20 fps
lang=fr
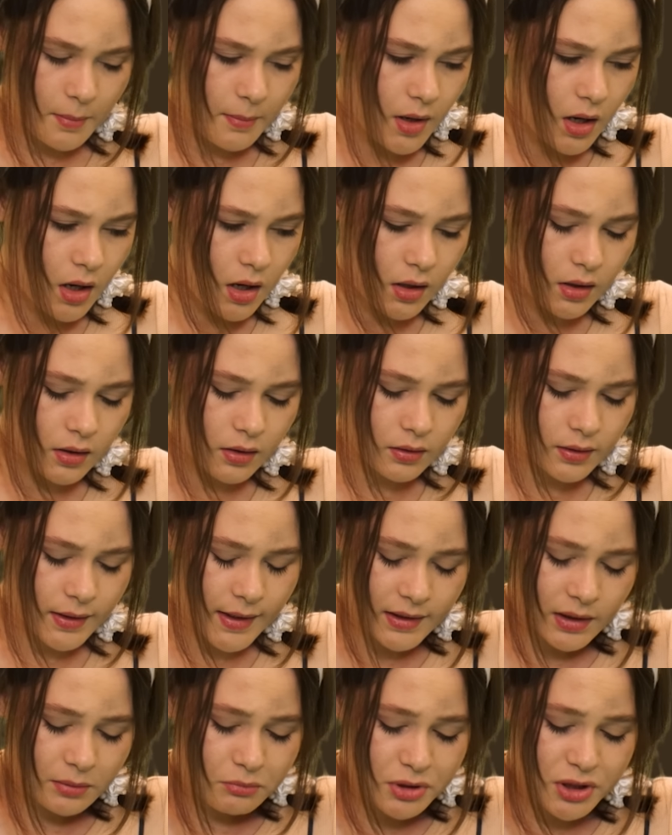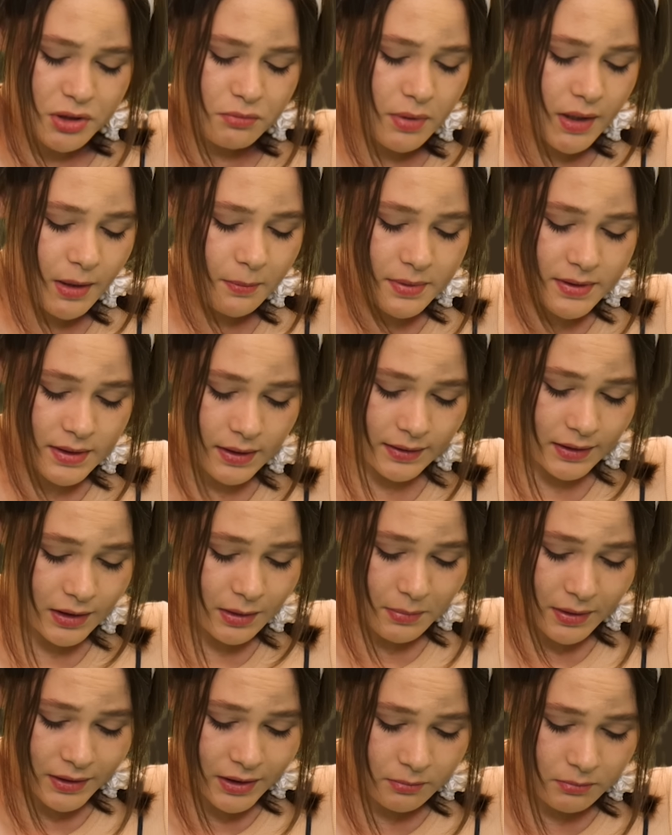Mais je n'ai rien à
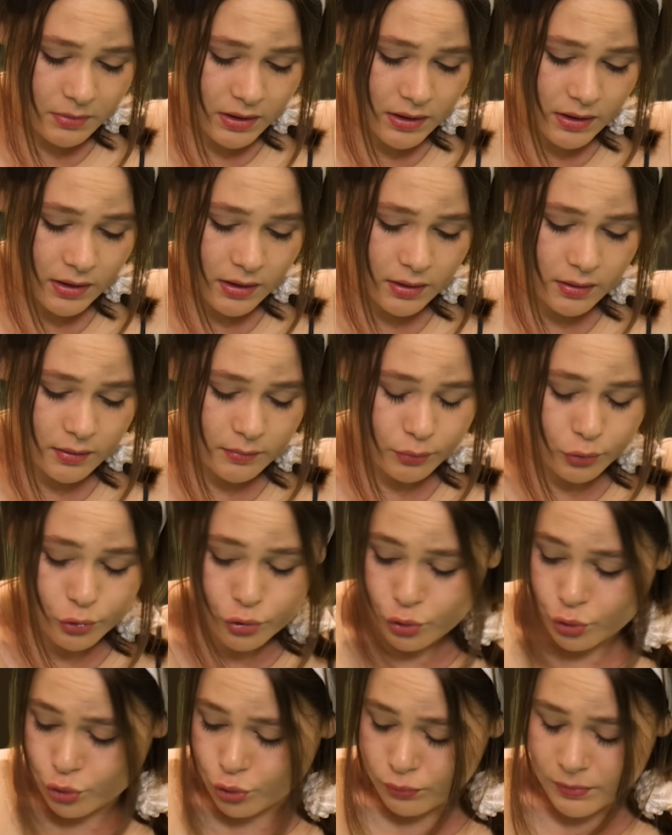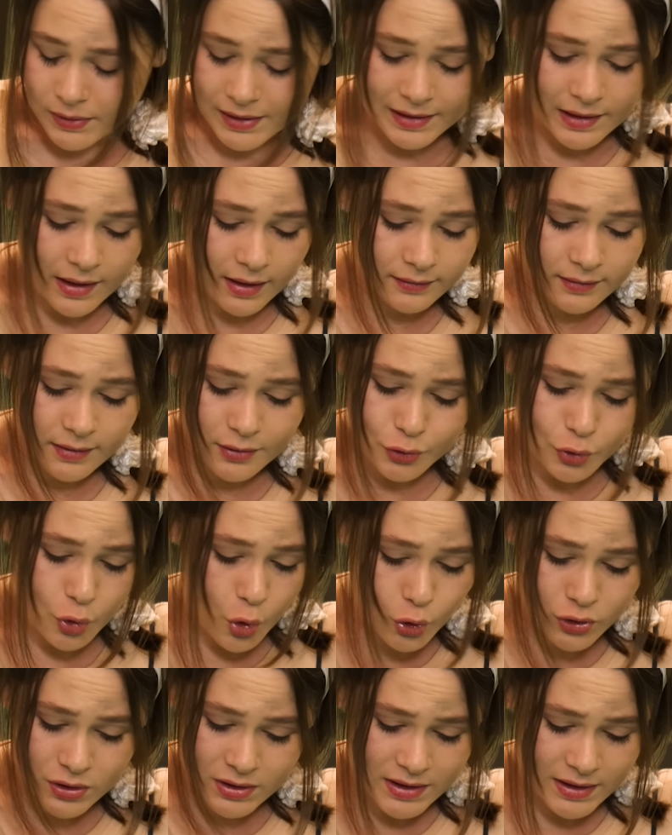mettre, je n'ai rien d'autre que cette
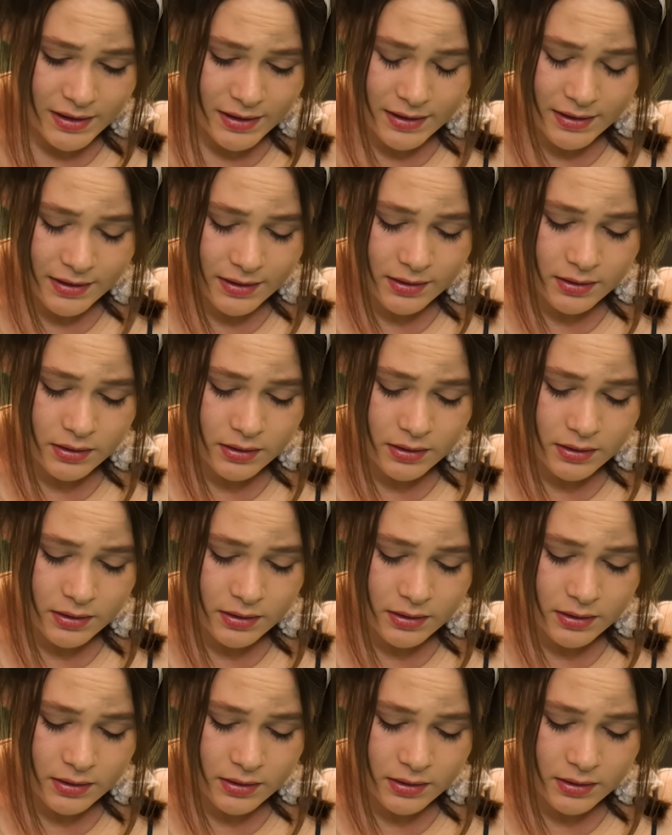robe et elle est toute